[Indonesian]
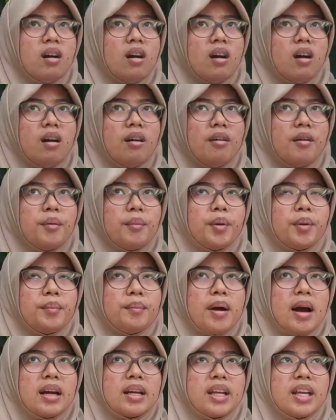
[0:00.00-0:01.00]
uh,
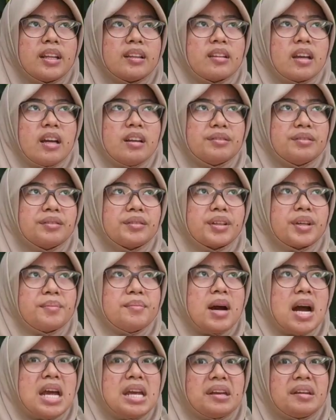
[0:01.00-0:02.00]
membangkitkan
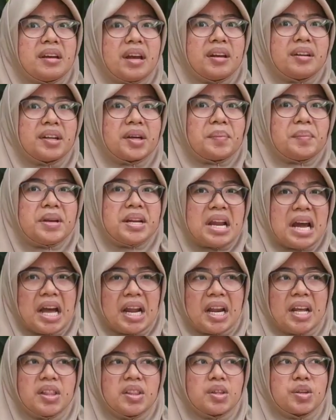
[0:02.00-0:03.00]
kebaikan
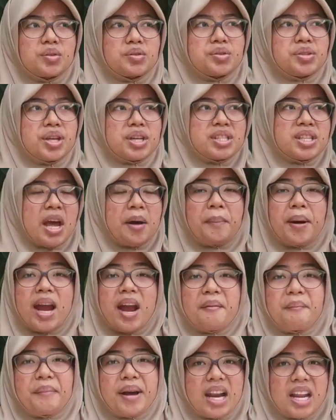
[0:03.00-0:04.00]
kebenaran terusnya
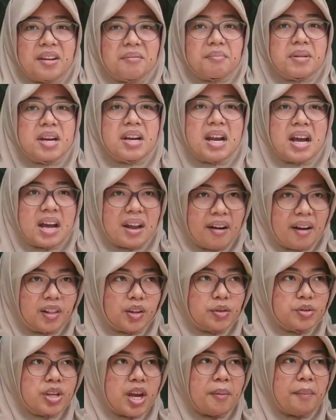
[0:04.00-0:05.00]
siapa yang paling benar
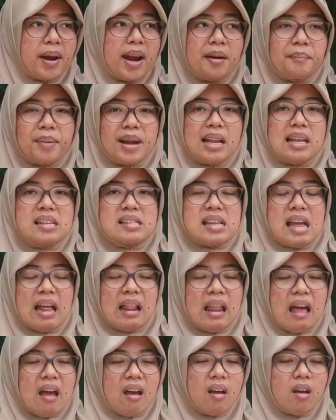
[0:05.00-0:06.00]
atau siapa yang paling
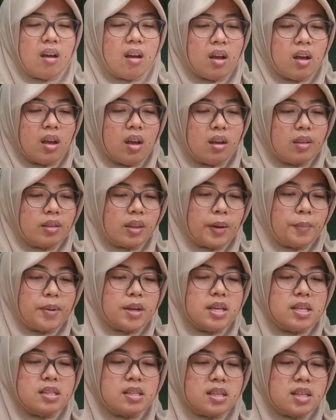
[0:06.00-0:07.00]
salah
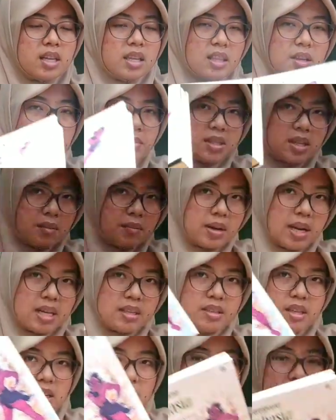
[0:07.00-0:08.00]
tapi di sini kita bisa
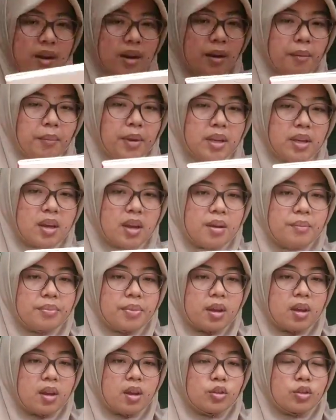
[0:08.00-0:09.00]
belajar yang namanya
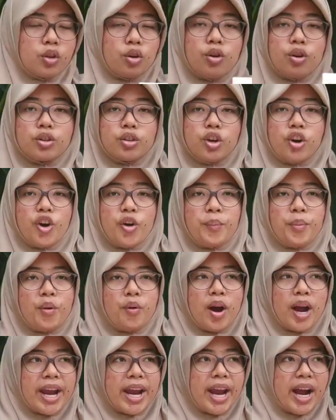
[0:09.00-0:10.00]
tokoh-tokoh
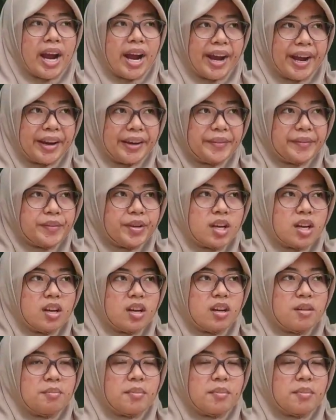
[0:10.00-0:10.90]
pewayangan